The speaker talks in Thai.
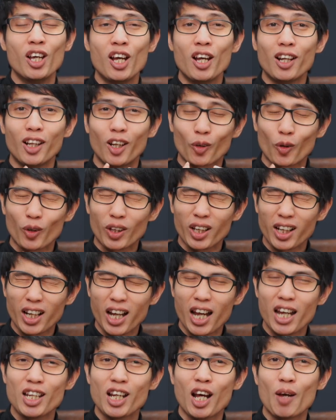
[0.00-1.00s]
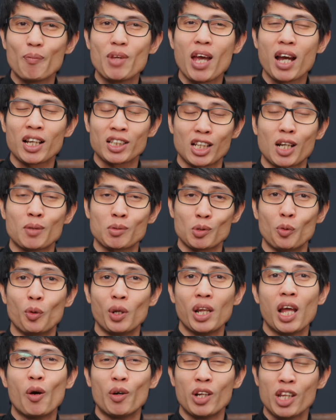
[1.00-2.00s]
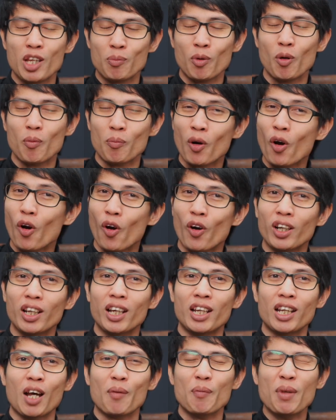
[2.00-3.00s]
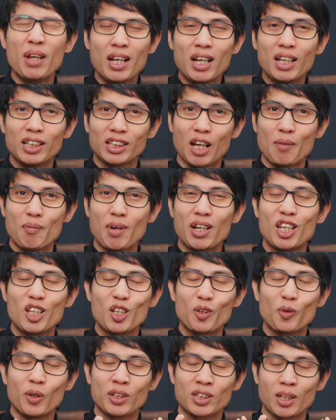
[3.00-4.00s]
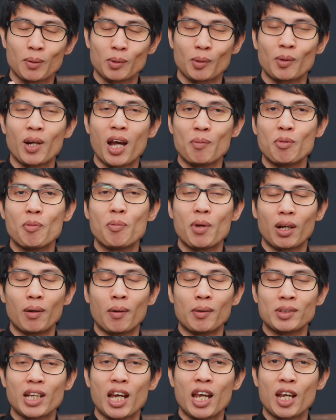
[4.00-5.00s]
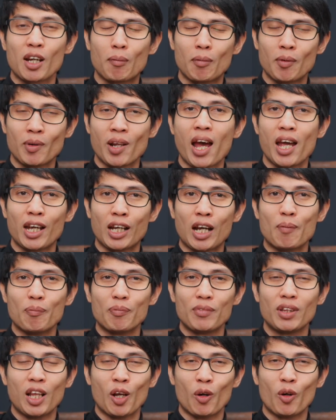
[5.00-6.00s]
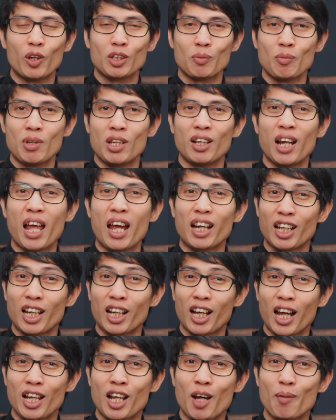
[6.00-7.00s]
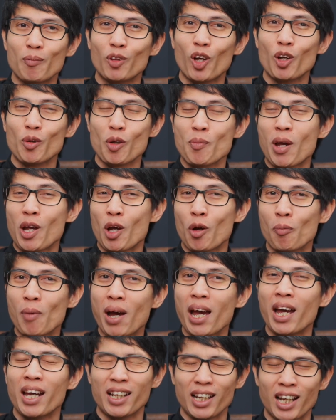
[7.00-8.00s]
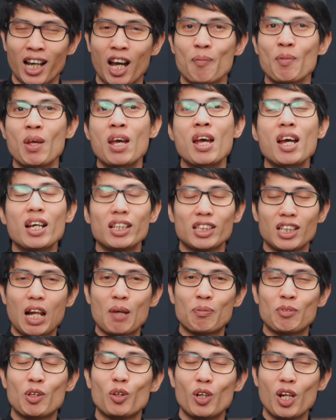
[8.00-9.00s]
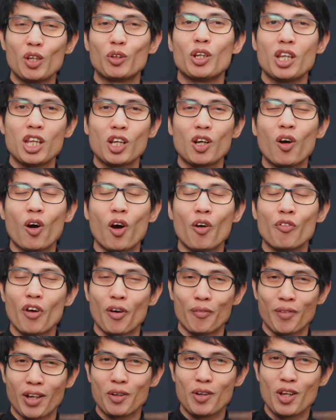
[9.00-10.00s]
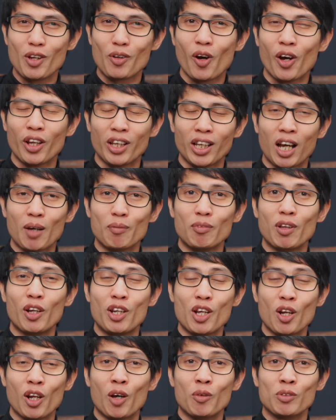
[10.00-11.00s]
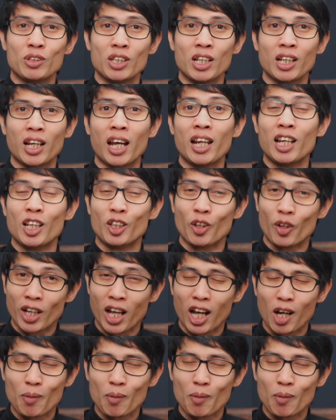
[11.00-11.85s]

แล้วก็ถ้าใครนะครับอยากสนับสนุนเราอันนี้ผมขอเลยนะครับสามารถที่จะกด Subscribe เพื่อเป็นกำลังใจให้กับเราได้ครับเราก็จะมีแรงในการทำตอนใหม่ๆออกมานะครับสำหรับ tutorial ตอนนี้ก็ขอฝากไว้เท่านี้ก่อนนะครับแล้วเดี๋ยวเราเจอกันในตอนหน้าครับ